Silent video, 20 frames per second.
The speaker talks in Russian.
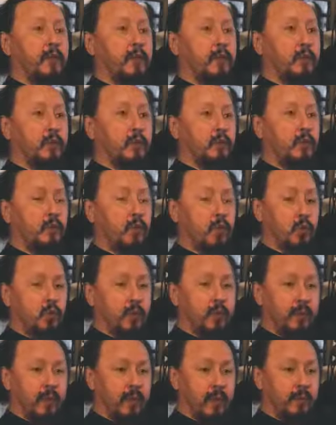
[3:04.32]
Вот,
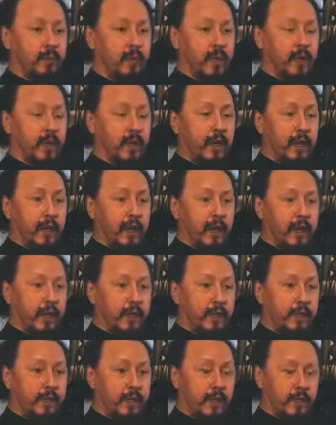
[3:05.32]
служба там а,
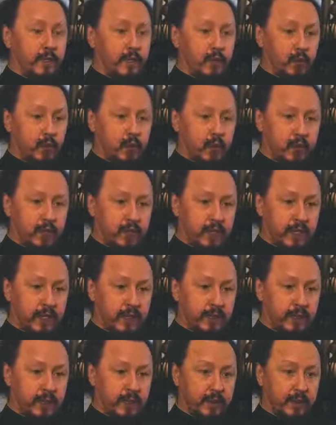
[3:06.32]
на
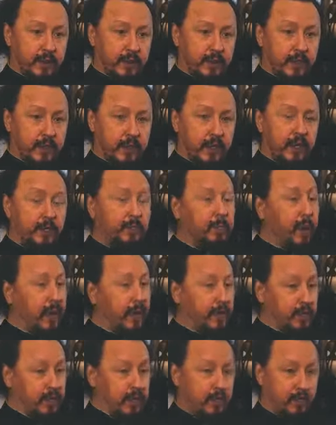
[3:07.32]
церковно-славянском языке,
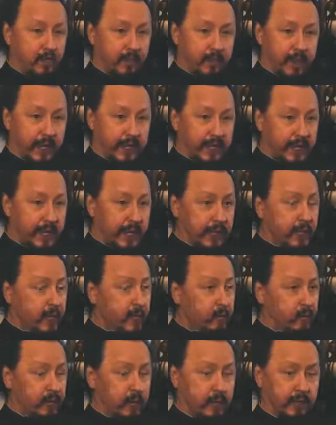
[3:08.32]
мало чего понятно,
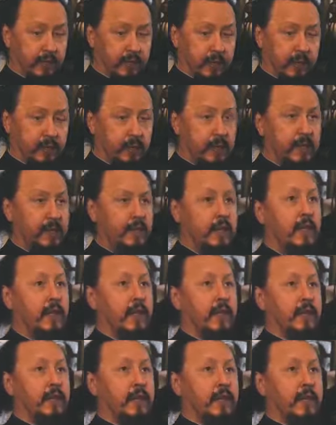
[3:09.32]
но тем не менее
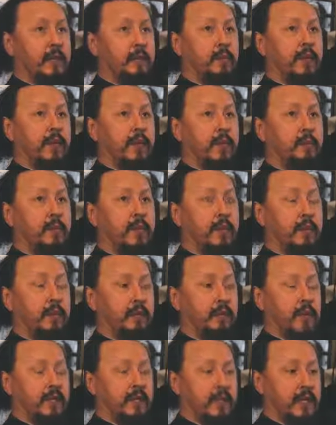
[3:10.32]
а, была первая
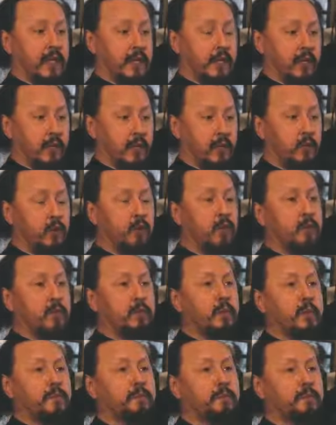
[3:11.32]
пасхальная
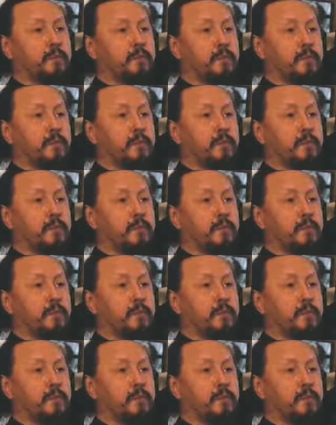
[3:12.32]
служба.